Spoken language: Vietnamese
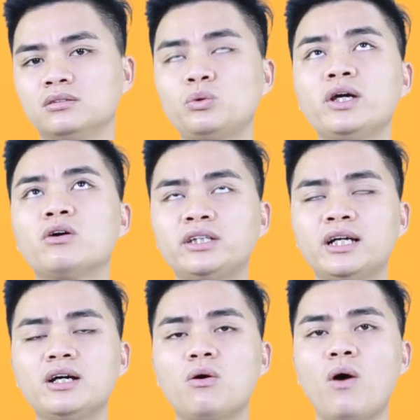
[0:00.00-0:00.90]
tuy có
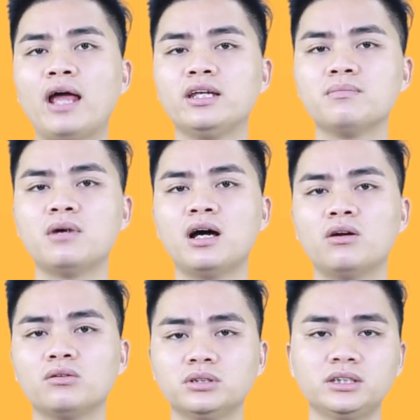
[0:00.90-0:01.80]
tiếng điều hòa nhưng mà
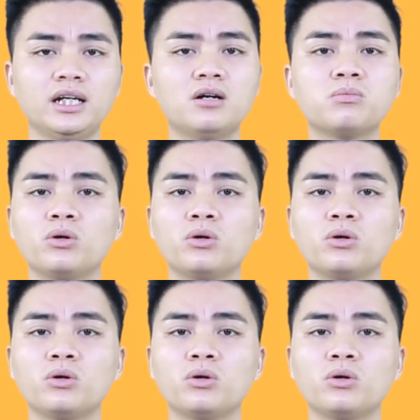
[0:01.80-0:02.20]
nó cũng sẽ không